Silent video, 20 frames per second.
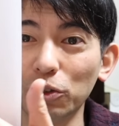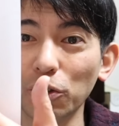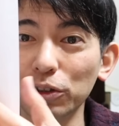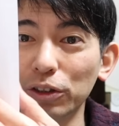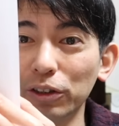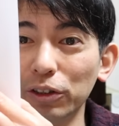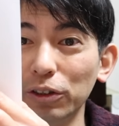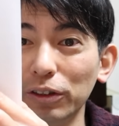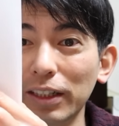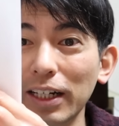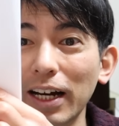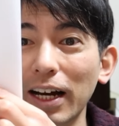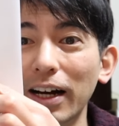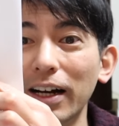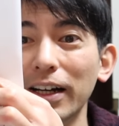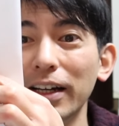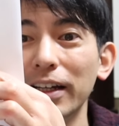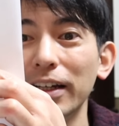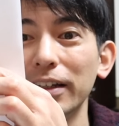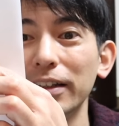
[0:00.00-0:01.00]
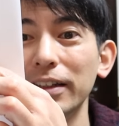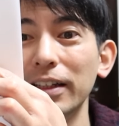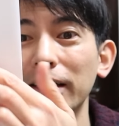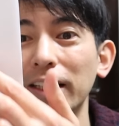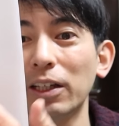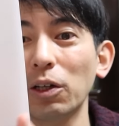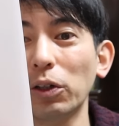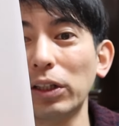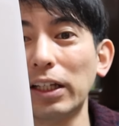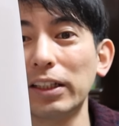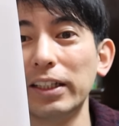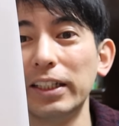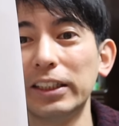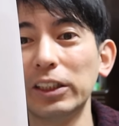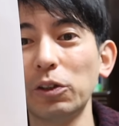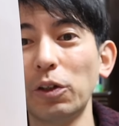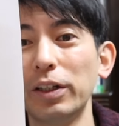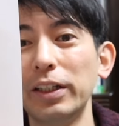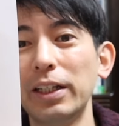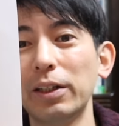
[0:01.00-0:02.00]
ング拠出するか、で、企業型
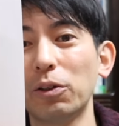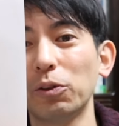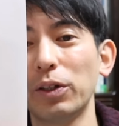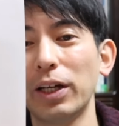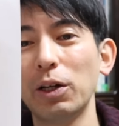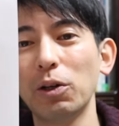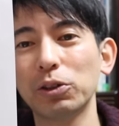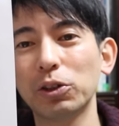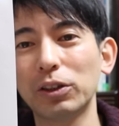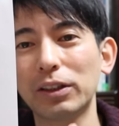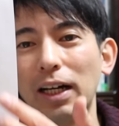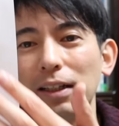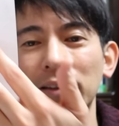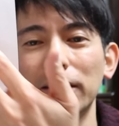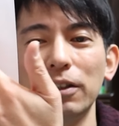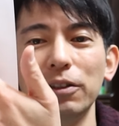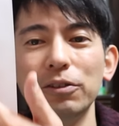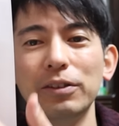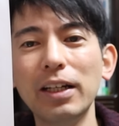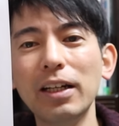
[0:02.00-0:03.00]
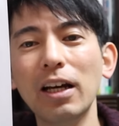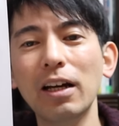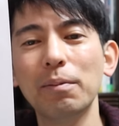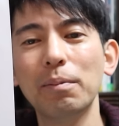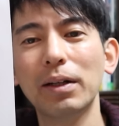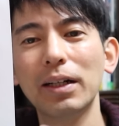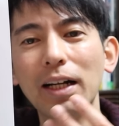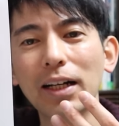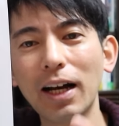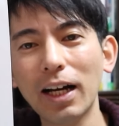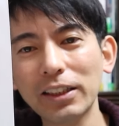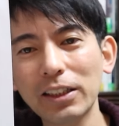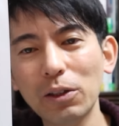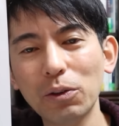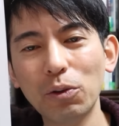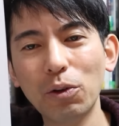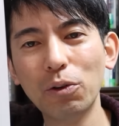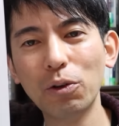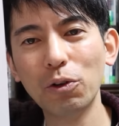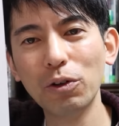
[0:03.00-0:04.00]
ディーシー とiDeCoの併用するかっていうね、まあ、何かし
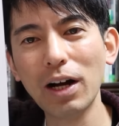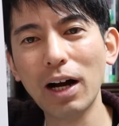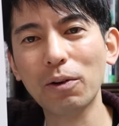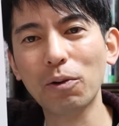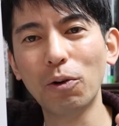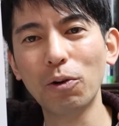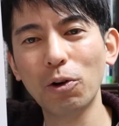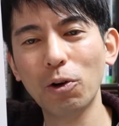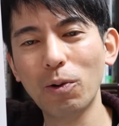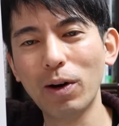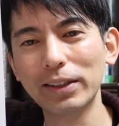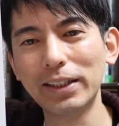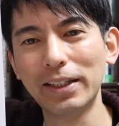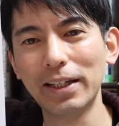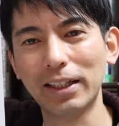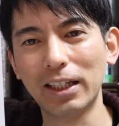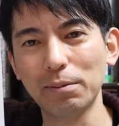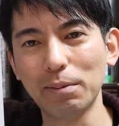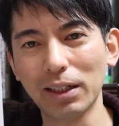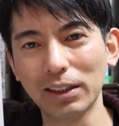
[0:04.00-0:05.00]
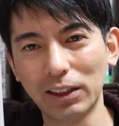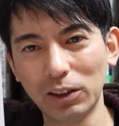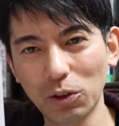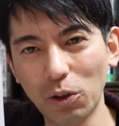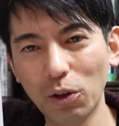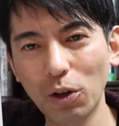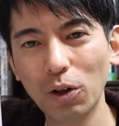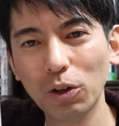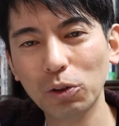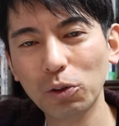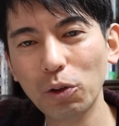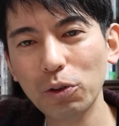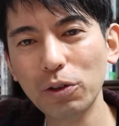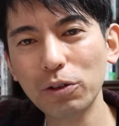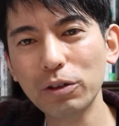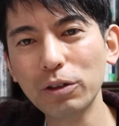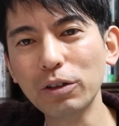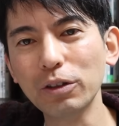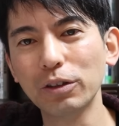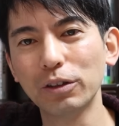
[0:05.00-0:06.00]
らの方法が今後は出てきますよ、と
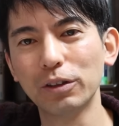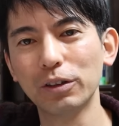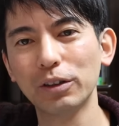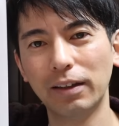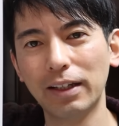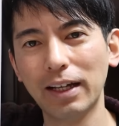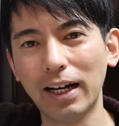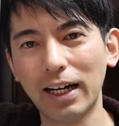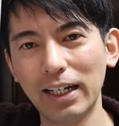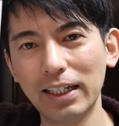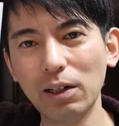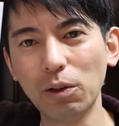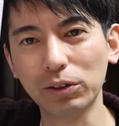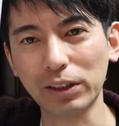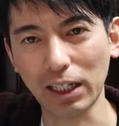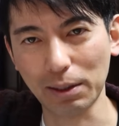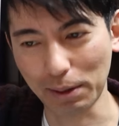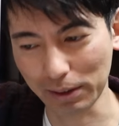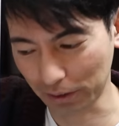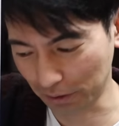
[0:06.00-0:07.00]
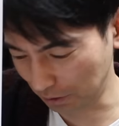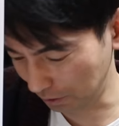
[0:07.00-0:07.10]
いう流れでございま